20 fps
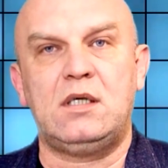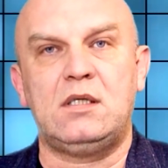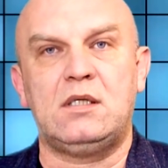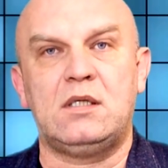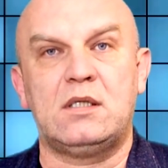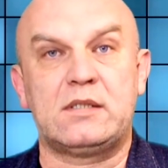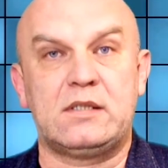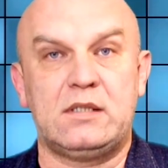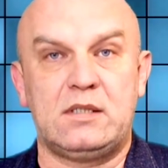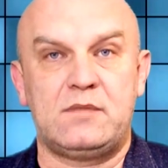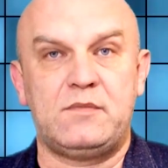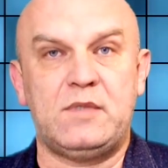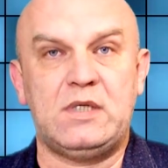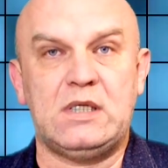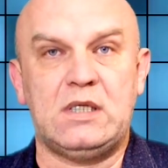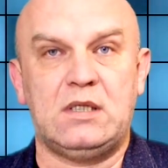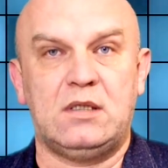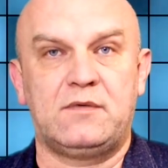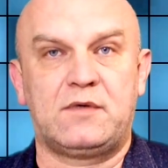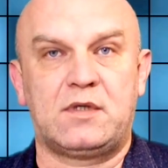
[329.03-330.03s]
если
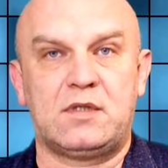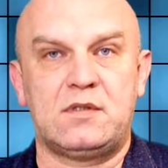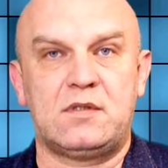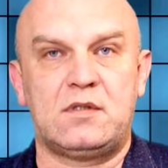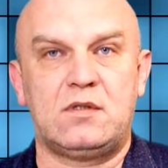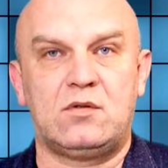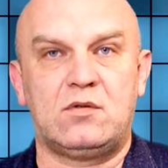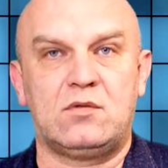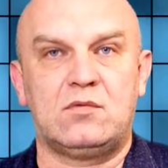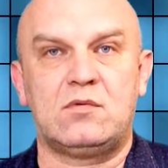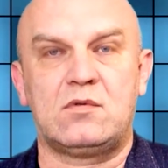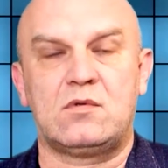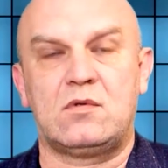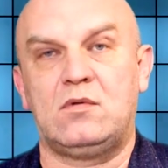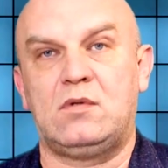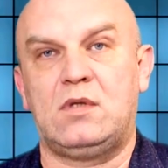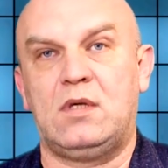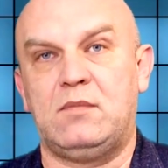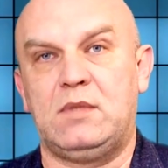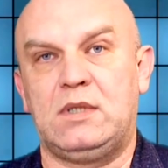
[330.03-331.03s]
изменения в
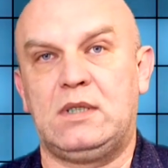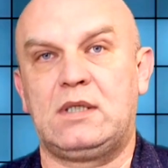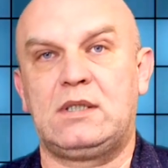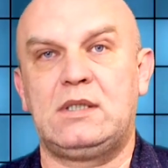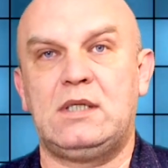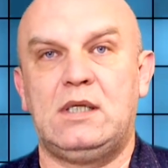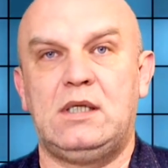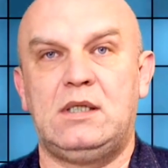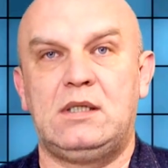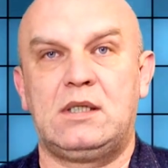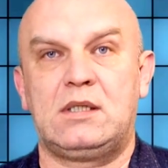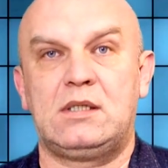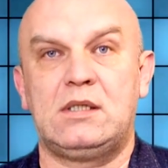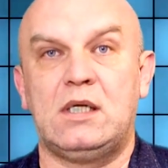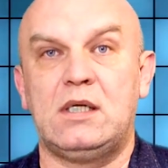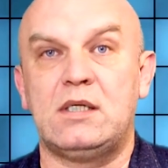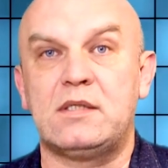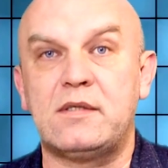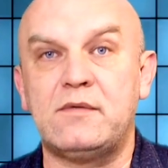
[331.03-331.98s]
Конституцию там, и так далее, и так далее.